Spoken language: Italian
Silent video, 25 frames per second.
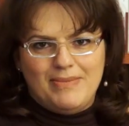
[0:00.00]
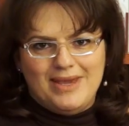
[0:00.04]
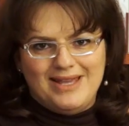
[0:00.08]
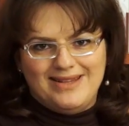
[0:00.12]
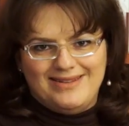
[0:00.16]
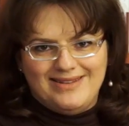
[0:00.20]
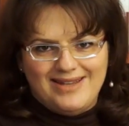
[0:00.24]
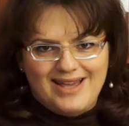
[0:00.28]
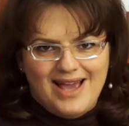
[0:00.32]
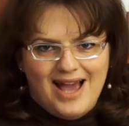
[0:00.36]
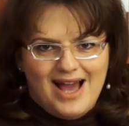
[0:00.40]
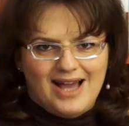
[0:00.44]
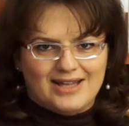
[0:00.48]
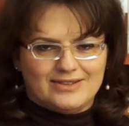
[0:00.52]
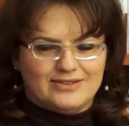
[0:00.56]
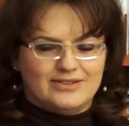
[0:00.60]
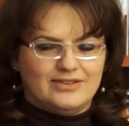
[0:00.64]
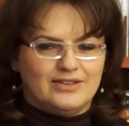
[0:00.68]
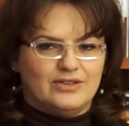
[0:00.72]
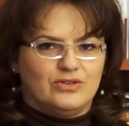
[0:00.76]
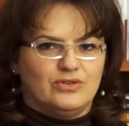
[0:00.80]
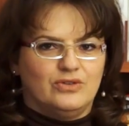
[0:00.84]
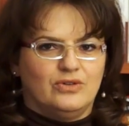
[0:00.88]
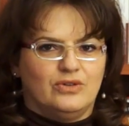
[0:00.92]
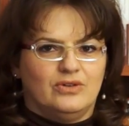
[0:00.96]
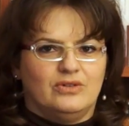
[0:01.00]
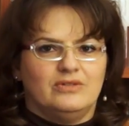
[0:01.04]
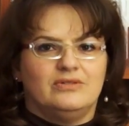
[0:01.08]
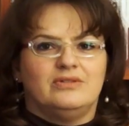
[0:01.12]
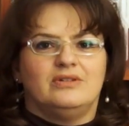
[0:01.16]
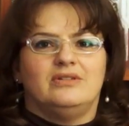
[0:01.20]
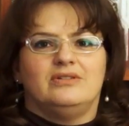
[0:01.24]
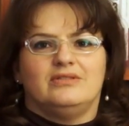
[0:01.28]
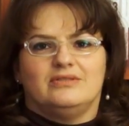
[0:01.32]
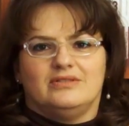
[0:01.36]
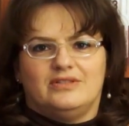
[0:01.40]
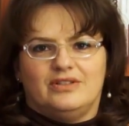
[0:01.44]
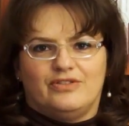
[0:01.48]
mediatico
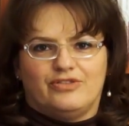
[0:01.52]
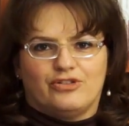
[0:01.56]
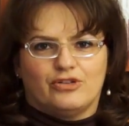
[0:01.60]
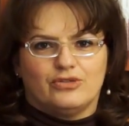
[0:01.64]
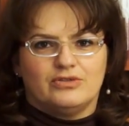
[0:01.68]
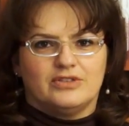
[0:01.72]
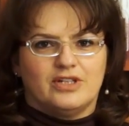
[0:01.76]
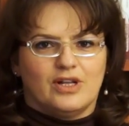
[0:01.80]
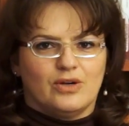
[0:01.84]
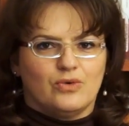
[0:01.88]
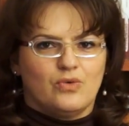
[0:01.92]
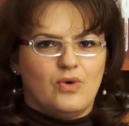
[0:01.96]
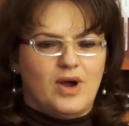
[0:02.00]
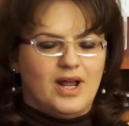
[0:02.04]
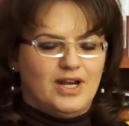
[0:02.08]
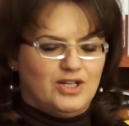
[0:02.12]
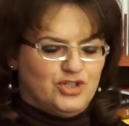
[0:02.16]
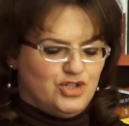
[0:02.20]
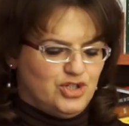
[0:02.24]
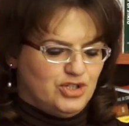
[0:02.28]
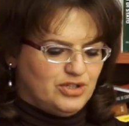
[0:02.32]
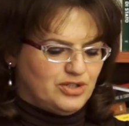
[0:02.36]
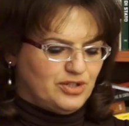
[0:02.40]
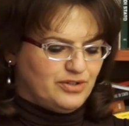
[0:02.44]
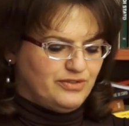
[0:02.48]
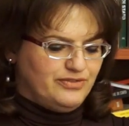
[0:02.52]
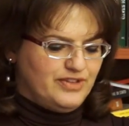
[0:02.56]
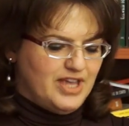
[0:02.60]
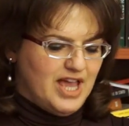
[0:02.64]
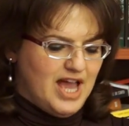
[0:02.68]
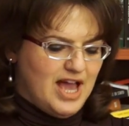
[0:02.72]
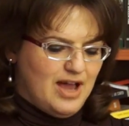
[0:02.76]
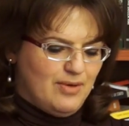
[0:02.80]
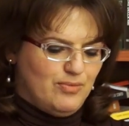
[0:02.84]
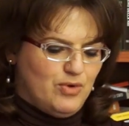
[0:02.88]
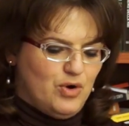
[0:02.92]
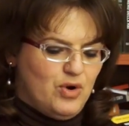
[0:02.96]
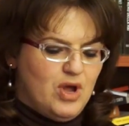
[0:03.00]
di fronte al quale ci
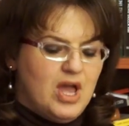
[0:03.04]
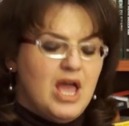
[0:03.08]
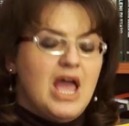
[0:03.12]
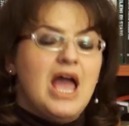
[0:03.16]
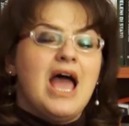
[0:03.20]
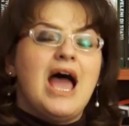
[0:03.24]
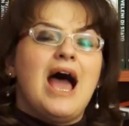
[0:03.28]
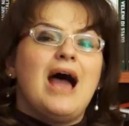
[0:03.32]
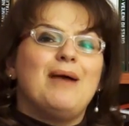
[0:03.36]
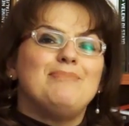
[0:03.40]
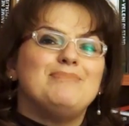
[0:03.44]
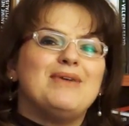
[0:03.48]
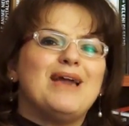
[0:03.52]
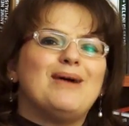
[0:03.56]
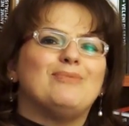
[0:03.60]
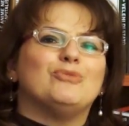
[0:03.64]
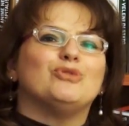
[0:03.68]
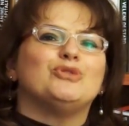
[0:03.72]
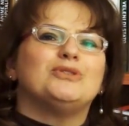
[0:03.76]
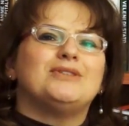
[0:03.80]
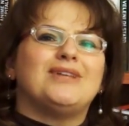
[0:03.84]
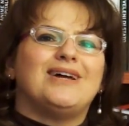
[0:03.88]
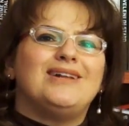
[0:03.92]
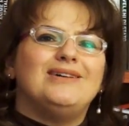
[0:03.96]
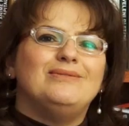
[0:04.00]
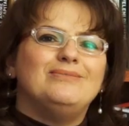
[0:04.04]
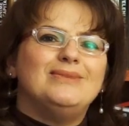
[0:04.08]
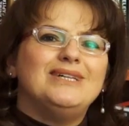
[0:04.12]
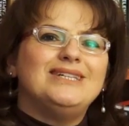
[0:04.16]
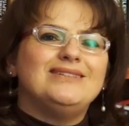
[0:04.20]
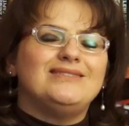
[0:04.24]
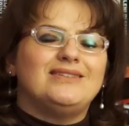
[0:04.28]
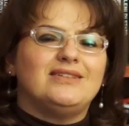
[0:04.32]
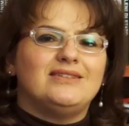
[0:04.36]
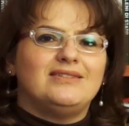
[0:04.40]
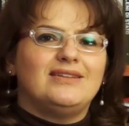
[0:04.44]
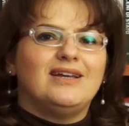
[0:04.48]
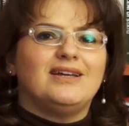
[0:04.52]
troviamo, abbiamo
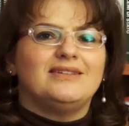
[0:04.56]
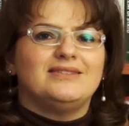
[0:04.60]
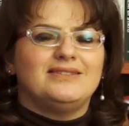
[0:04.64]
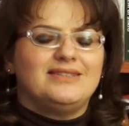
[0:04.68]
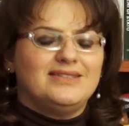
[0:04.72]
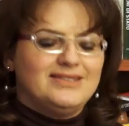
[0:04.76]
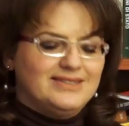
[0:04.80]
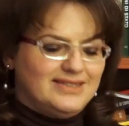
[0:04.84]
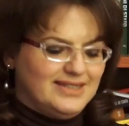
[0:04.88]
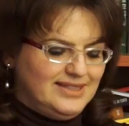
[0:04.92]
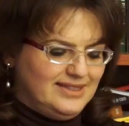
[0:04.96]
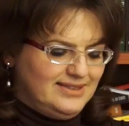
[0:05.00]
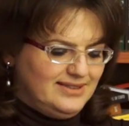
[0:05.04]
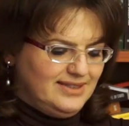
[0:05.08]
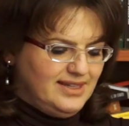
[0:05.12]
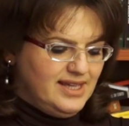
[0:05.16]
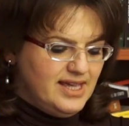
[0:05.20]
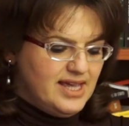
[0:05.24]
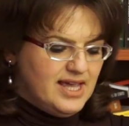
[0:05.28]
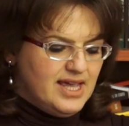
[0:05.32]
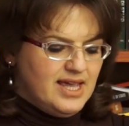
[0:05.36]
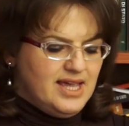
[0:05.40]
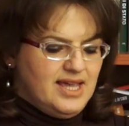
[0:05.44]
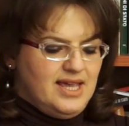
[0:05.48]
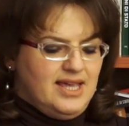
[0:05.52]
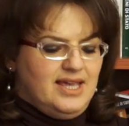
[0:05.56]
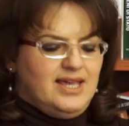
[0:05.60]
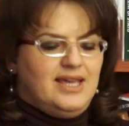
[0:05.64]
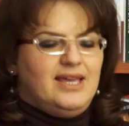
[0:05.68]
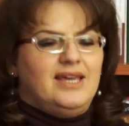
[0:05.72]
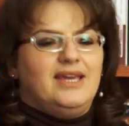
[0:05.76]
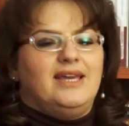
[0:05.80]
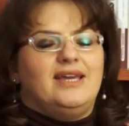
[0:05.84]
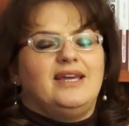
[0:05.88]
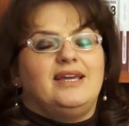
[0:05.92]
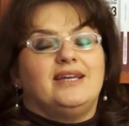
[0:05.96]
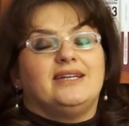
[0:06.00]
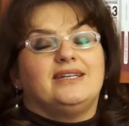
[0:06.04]
talmente tanta sete
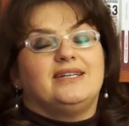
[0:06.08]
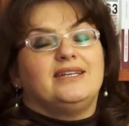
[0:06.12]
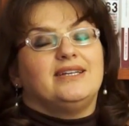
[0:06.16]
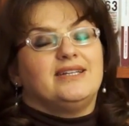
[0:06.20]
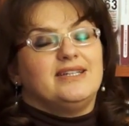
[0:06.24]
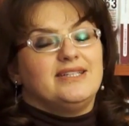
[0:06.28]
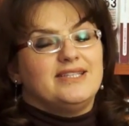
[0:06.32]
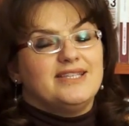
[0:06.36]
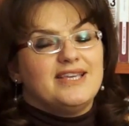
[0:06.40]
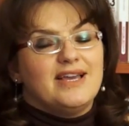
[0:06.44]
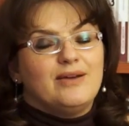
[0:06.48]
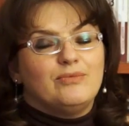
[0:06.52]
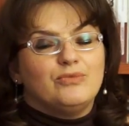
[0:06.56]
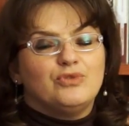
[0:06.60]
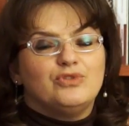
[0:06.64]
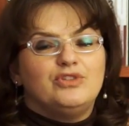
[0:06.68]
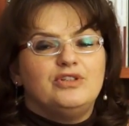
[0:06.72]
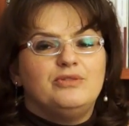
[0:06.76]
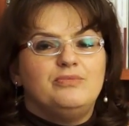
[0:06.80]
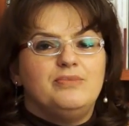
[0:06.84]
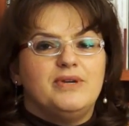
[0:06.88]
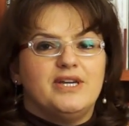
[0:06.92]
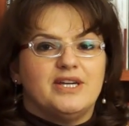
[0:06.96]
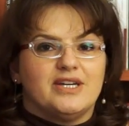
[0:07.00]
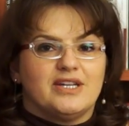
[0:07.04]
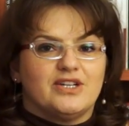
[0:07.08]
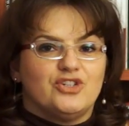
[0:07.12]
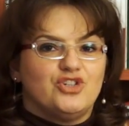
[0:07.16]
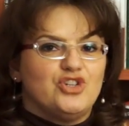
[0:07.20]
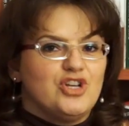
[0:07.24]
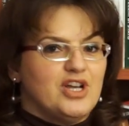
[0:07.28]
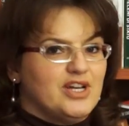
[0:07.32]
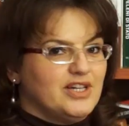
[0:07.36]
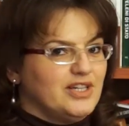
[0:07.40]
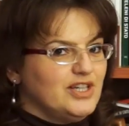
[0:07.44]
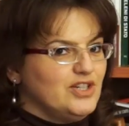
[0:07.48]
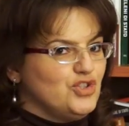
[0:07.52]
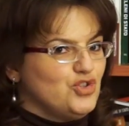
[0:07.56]
è eh, che rischiamo di
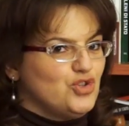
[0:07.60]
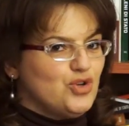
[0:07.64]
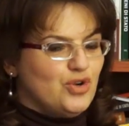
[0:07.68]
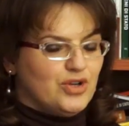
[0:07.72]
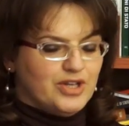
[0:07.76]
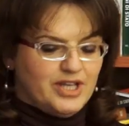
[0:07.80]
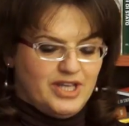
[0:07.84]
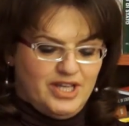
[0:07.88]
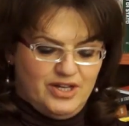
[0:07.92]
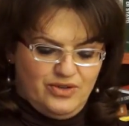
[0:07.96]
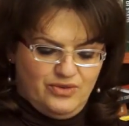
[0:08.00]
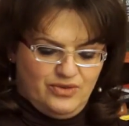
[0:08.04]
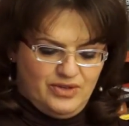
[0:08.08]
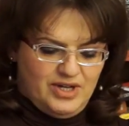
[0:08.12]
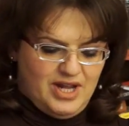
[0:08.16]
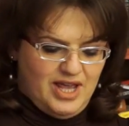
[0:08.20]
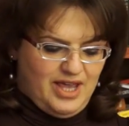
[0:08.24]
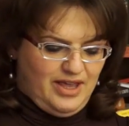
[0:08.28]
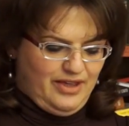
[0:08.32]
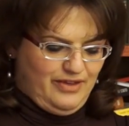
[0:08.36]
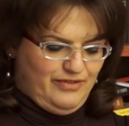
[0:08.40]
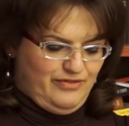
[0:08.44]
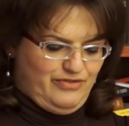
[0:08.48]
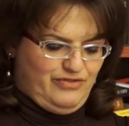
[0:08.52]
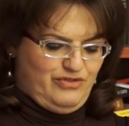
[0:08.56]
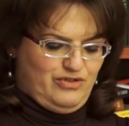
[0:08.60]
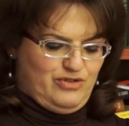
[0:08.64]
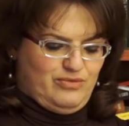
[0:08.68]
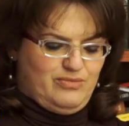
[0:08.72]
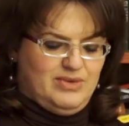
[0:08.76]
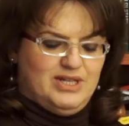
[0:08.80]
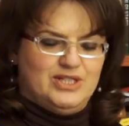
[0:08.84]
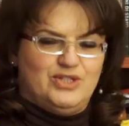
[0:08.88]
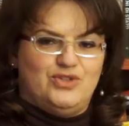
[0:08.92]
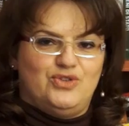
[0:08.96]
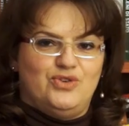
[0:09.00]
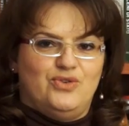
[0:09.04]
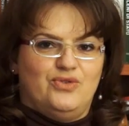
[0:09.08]
berci anche ciò che non è
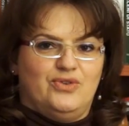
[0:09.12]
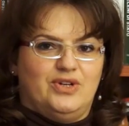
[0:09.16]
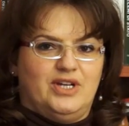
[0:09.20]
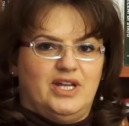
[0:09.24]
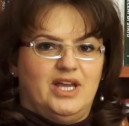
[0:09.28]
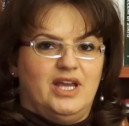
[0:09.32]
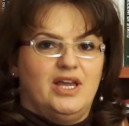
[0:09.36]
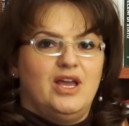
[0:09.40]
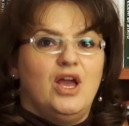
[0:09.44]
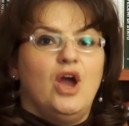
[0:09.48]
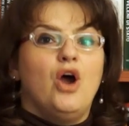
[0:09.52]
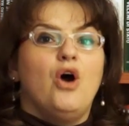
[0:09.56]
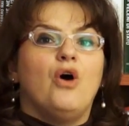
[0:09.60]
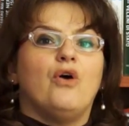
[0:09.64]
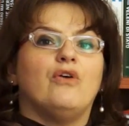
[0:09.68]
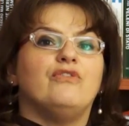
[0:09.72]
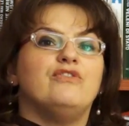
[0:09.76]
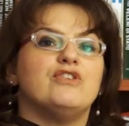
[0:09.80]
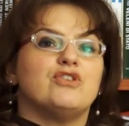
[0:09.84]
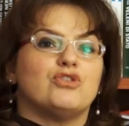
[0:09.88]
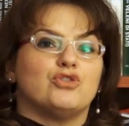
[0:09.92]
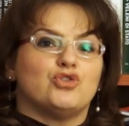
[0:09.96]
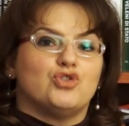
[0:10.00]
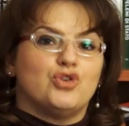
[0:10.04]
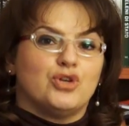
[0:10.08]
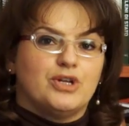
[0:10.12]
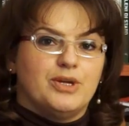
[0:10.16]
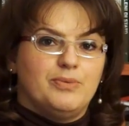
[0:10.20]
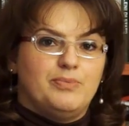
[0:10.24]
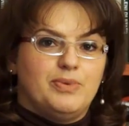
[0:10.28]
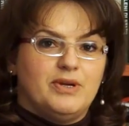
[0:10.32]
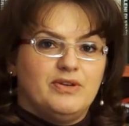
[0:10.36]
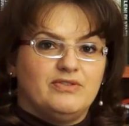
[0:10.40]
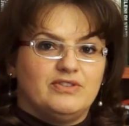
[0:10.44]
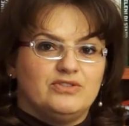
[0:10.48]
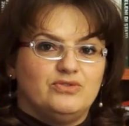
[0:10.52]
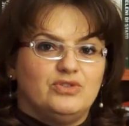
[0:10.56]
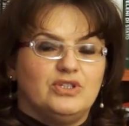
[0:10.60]
informazione, ovvero ciò che è
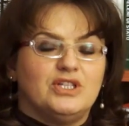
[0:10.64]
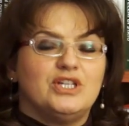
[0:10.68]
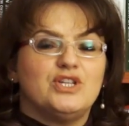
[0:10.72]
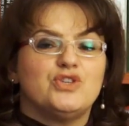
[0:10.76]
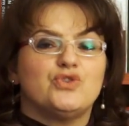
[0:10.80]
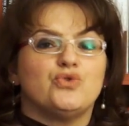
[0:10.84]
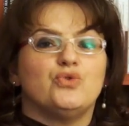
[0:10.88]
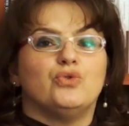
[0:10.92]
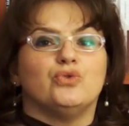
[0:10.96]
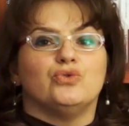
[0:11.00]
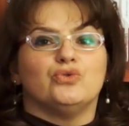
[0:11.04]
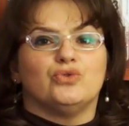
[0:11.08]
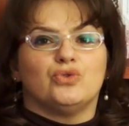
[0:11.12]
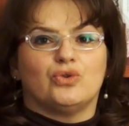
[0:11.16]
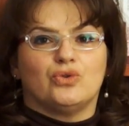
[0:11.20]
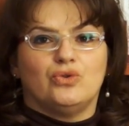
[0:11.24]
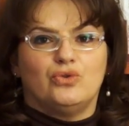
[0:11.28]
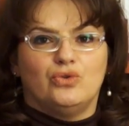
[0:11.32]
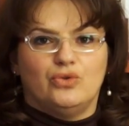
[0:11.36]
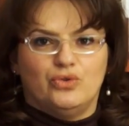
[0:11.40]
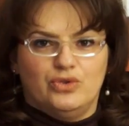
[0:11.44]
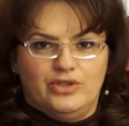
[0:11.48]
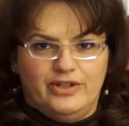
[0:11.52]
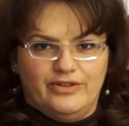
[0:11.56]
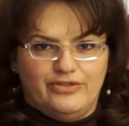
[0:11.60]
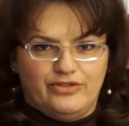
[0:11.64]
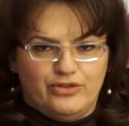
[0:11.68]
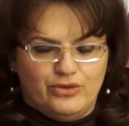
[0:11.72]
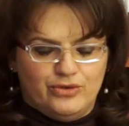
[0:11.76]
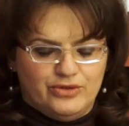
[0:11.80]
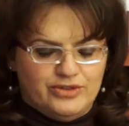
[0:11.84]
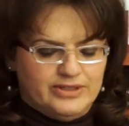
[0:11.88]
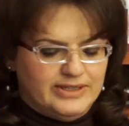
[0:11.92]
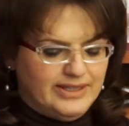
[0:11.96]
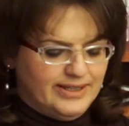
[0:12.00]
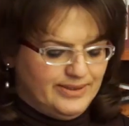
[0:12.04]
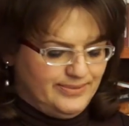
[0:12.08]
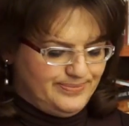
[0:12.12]
privo di riscontro o di
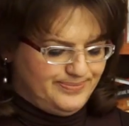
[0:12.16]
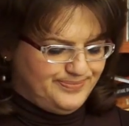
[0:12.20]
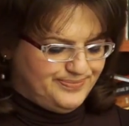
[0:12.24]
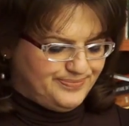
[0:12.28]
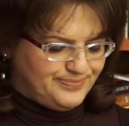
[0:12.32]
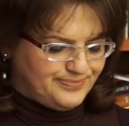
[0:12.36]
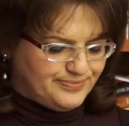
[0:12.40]
fonte.